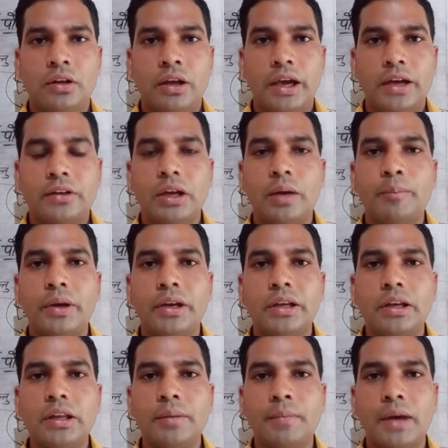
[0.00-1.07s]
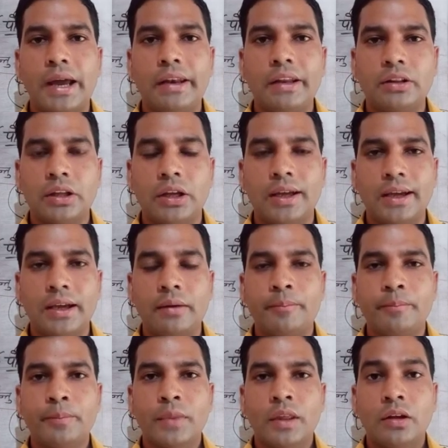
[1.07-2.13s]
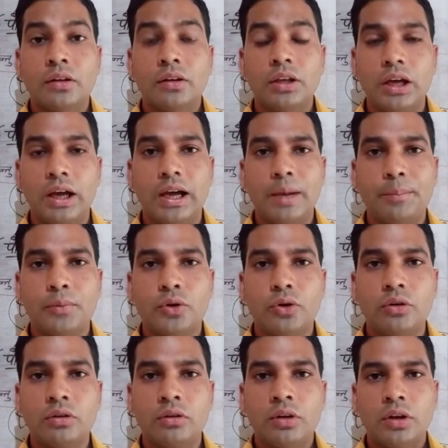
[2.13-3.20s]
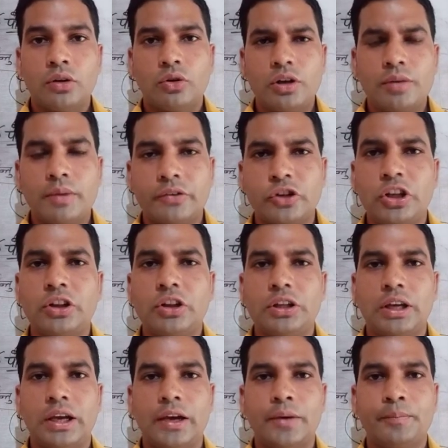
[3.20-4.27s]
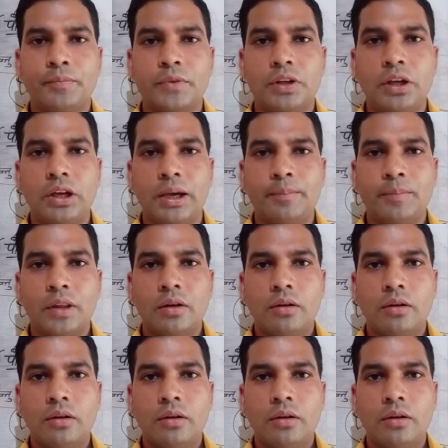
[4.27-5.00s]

एग्जाम्पल के लिए मान लेते हैं कि आपको कोई मशीन दी है ठीक है